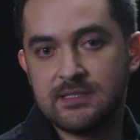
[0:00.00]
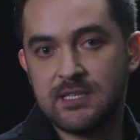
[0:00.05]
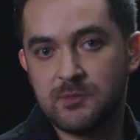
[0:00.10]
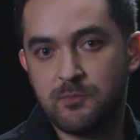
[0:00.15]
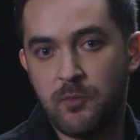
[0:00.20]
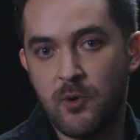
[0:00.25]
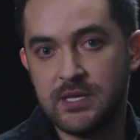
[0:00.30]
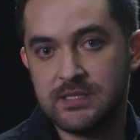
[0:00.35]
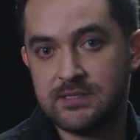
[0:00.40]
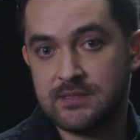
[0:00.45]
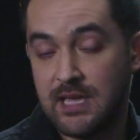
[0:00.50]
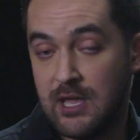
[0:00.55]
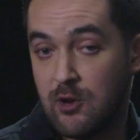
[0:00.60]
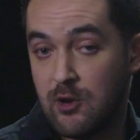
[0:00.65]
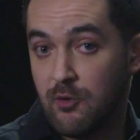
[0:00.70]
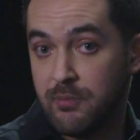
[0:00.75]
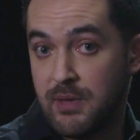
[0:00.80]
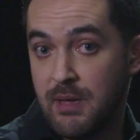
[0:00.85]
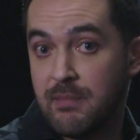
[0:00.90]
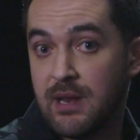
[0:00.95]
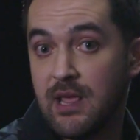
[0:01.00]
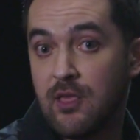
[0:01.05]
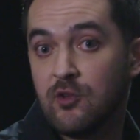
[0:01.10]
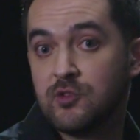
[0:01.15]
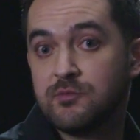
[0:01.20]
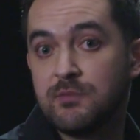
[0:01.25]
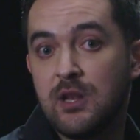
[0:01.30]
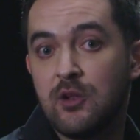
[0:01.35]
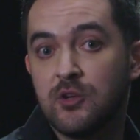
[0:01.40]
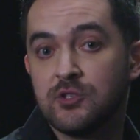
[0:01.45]
después, en noviembre de
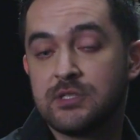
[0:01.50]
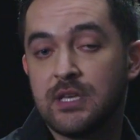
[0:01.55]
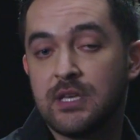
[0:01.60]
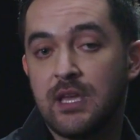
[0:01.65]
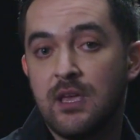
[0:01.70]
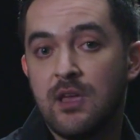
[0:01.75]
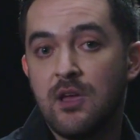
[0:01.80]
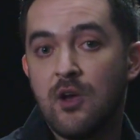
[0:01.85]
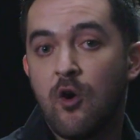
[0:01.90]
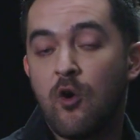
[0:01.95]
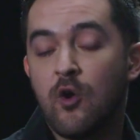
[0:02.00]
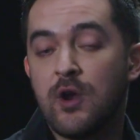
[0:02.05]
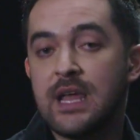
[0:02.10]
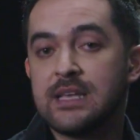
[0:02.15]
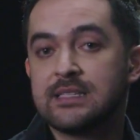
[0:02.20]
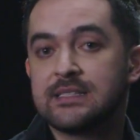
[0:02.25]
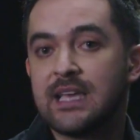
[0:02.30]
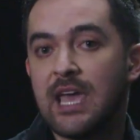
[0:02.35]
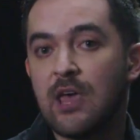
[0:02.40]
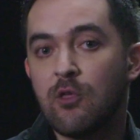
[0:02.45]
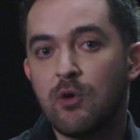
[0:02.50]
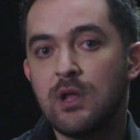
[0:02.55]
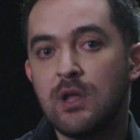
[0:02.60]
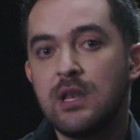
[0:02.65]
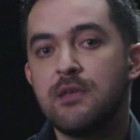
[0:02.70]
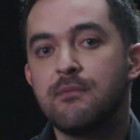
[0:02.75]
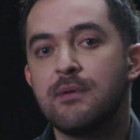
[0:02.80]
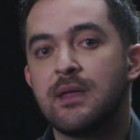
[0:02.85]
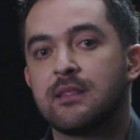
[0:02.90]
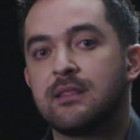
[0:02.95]
2011, Jonás quedó en
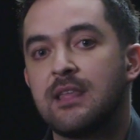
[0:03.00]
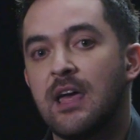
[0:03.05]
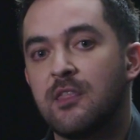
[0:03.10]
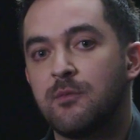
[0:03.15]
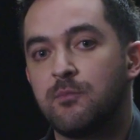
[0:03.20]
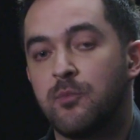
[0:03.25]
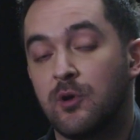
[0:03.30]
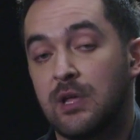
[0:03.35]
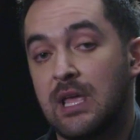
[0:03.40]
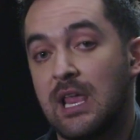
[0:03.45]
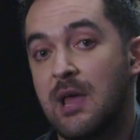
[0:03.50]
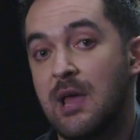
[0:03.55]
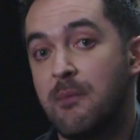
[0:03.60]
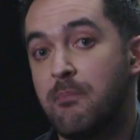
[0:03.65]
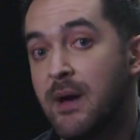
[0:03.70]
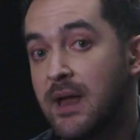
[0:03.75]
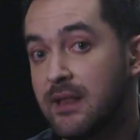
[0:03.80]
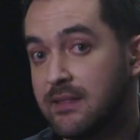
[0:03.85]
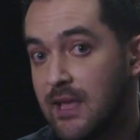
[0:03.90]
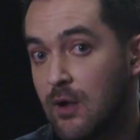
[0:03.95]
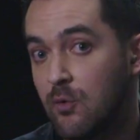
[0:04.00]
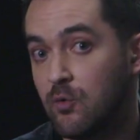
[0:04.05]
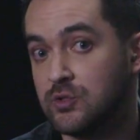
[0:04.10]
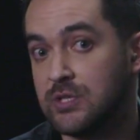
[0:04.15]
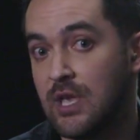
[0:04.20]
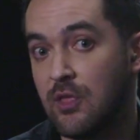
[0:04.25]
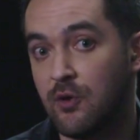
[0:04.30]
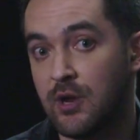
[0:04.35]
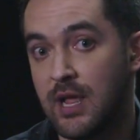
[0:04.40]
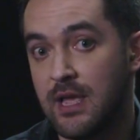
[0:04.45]
libertad porque la parte
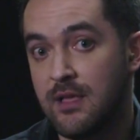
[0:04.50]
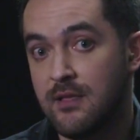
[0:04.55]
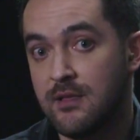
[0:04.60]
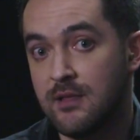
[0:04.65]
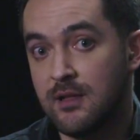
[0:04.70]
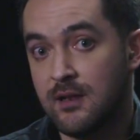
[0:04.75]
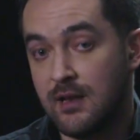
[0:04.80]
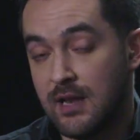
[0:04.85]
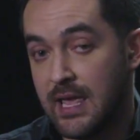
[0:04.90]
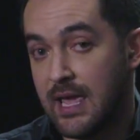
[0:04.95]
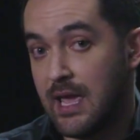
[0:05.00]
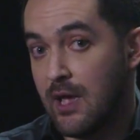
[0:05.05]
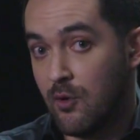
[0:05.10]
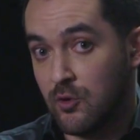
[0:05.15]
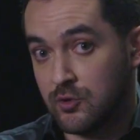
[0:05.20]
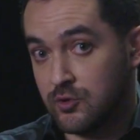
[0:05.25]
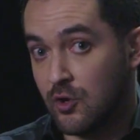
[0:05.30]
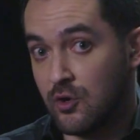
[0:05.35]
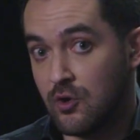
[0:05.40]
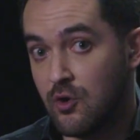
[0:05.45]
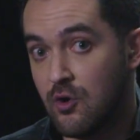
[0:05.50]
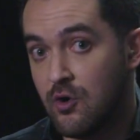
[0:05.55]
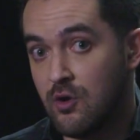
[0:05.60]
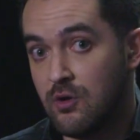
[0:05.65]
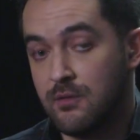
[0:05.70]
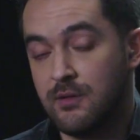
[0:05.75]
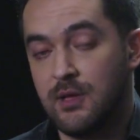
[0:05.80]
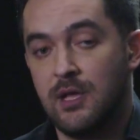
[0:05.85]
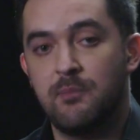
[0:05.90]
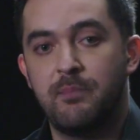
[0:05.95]
acusadora le
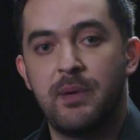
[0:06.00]
otorgó el